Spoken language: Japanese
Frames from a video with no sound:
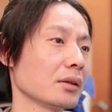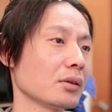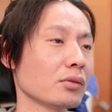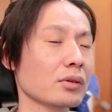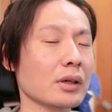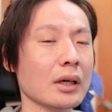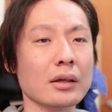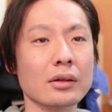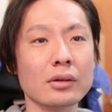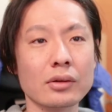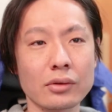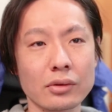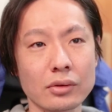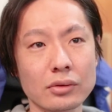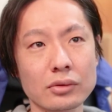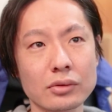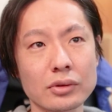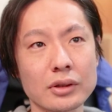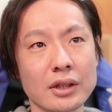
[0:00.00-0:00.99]
の感
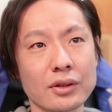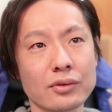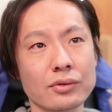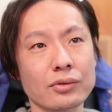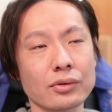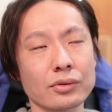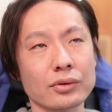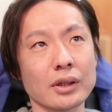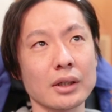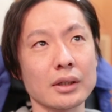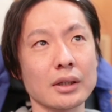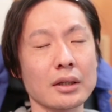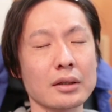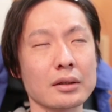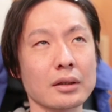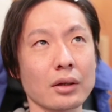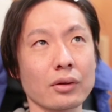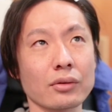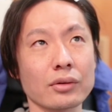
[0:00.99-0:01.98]
想を聞くことがで
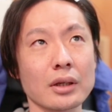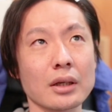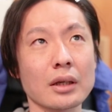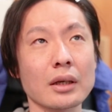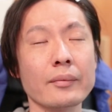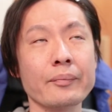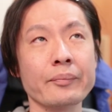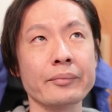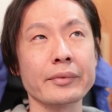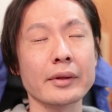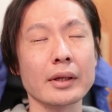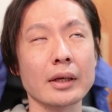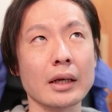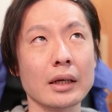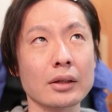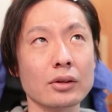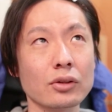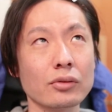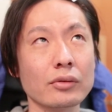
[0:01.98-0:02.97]
きたので、
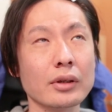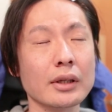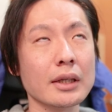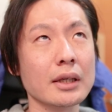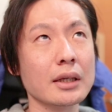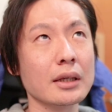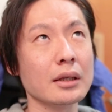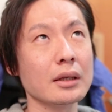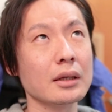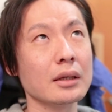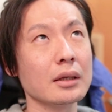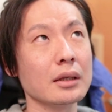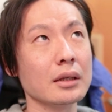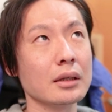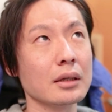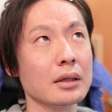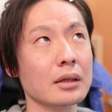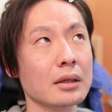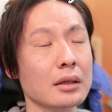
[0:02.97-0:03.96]
カット
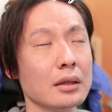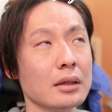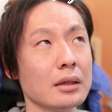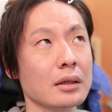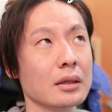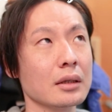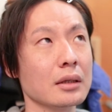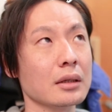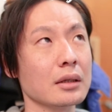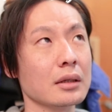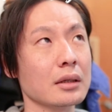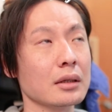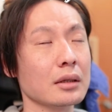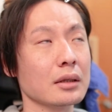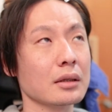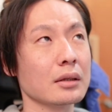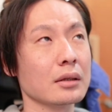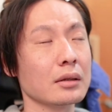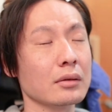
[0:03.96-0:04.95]
割り
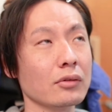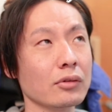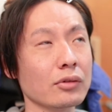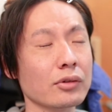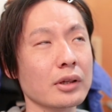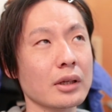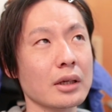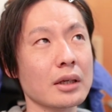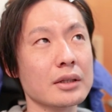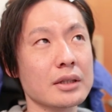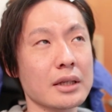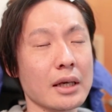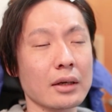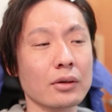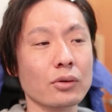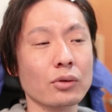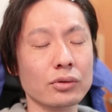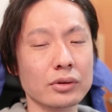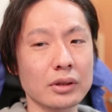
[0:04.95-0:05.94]
をさらに
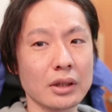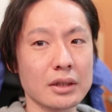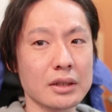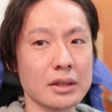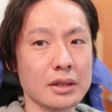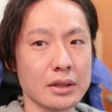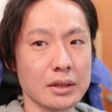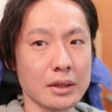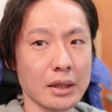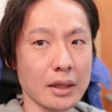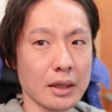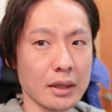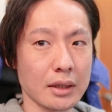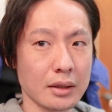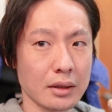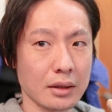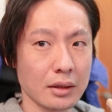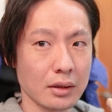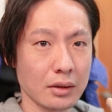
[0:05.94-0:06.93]
絵コンテにして
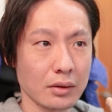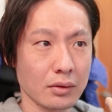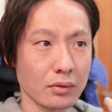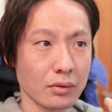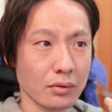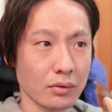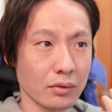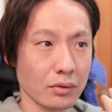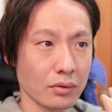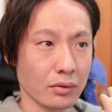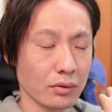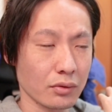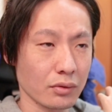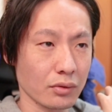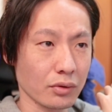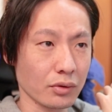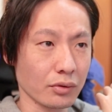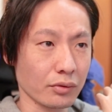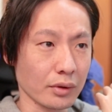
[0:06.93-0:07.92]
い
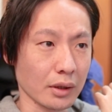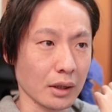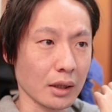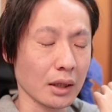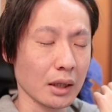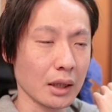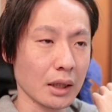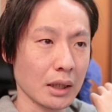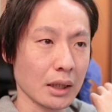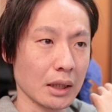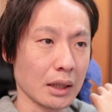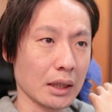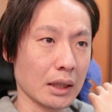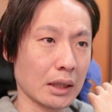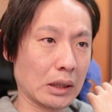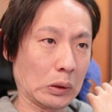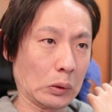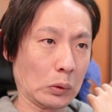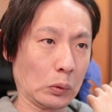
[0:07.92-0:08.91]
くのは、
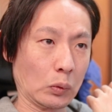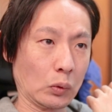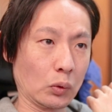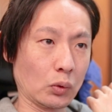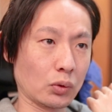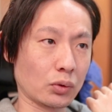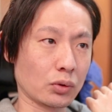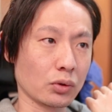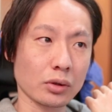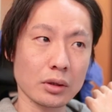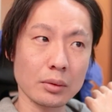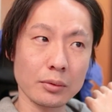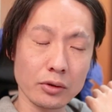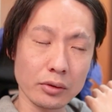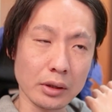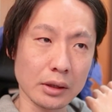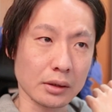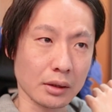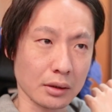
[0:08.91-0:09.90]
とても
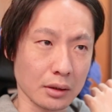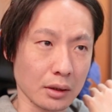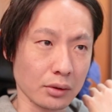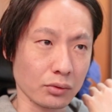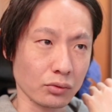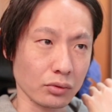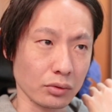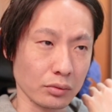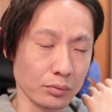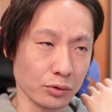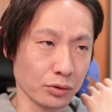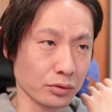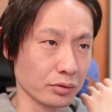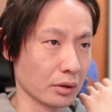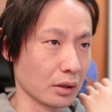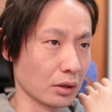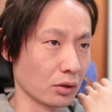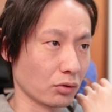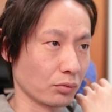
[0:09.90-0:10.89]
良かったなと
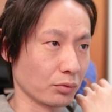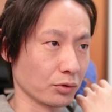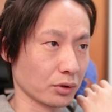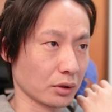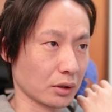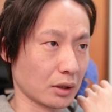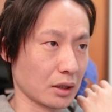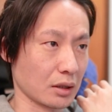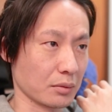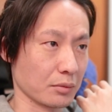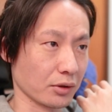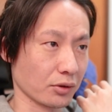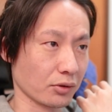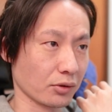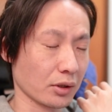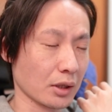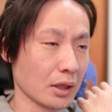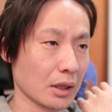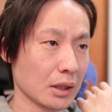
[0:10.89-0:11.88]
僕は思っていま
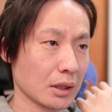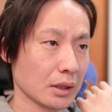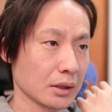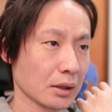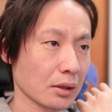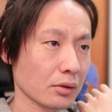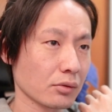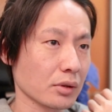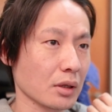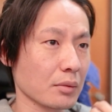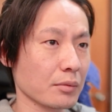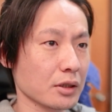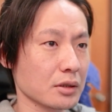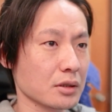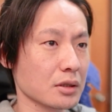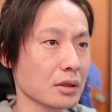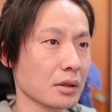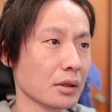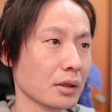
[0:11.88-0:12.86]
す。なので、
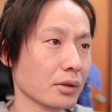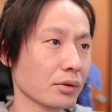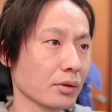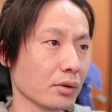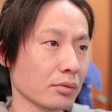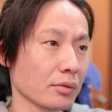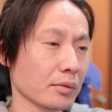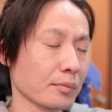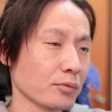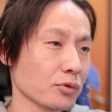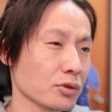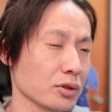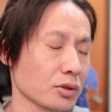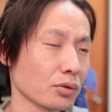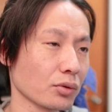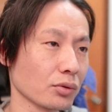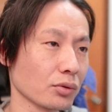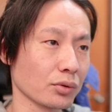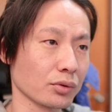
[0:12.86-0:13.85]
次回作も
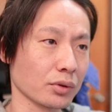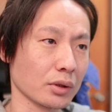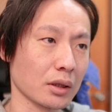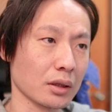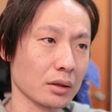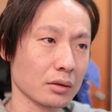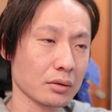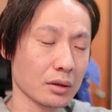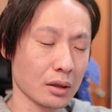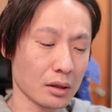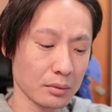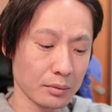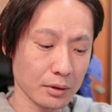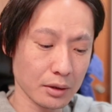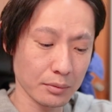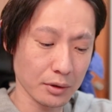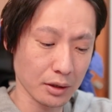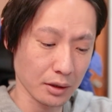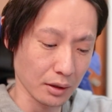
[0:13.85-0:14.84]
しことがあるなら
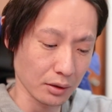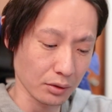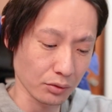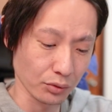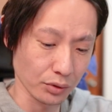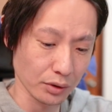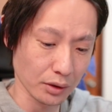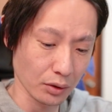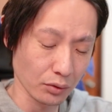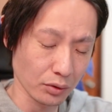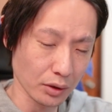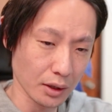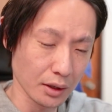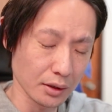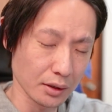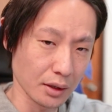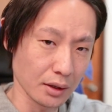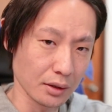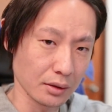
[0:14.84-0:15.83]
ば、絵コンテを書
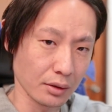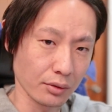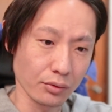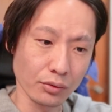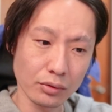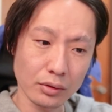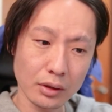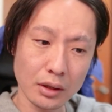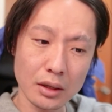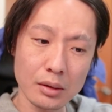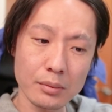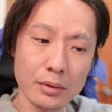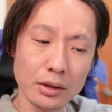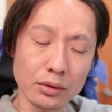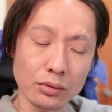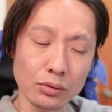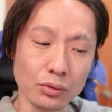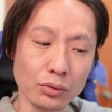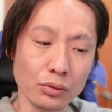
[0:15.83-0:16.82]
いていって、そこから
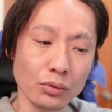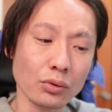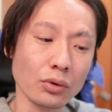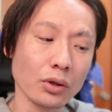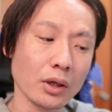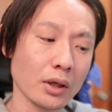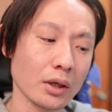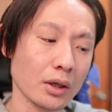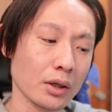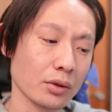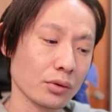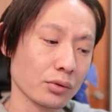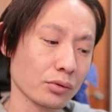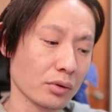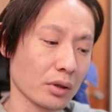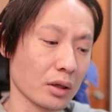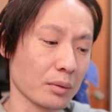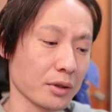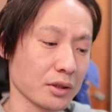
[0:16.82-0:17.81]
どう
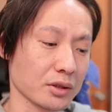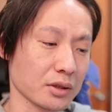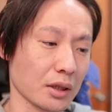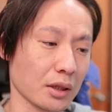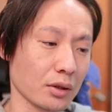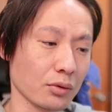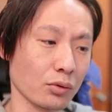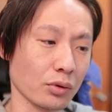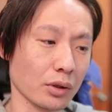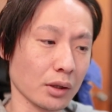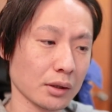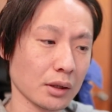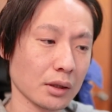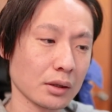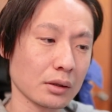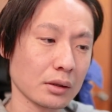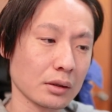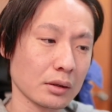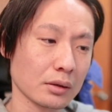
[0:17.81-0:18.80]
膨らましていこうか
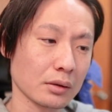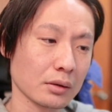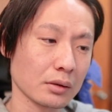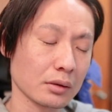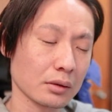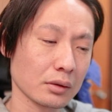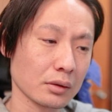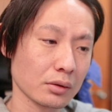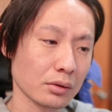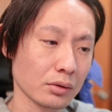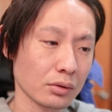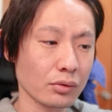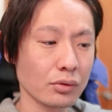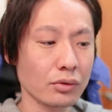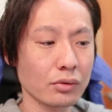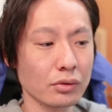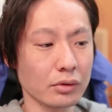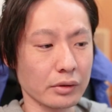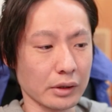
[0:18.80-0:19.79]
なと
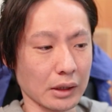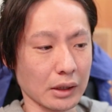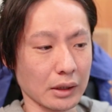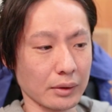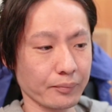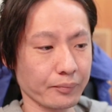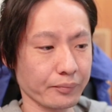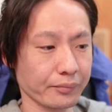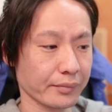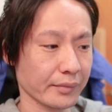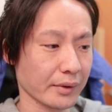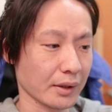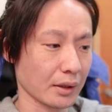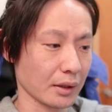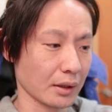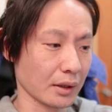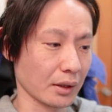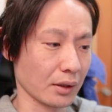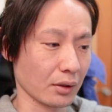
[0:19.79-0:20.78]
いうのは、
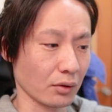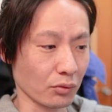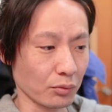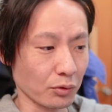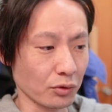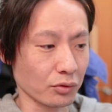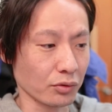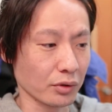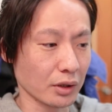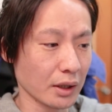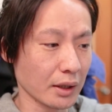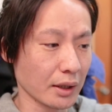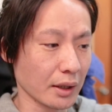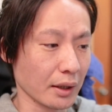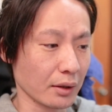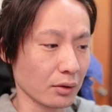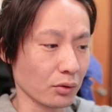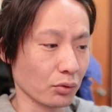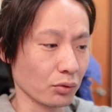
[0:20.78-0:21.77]
思うぐら
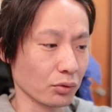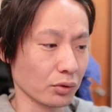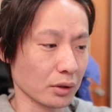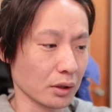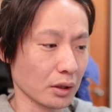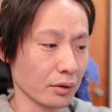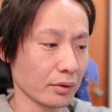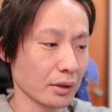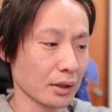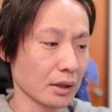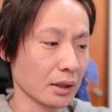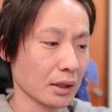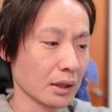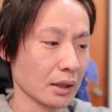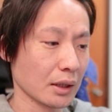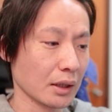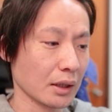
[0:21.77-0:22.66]
い絵コンテは、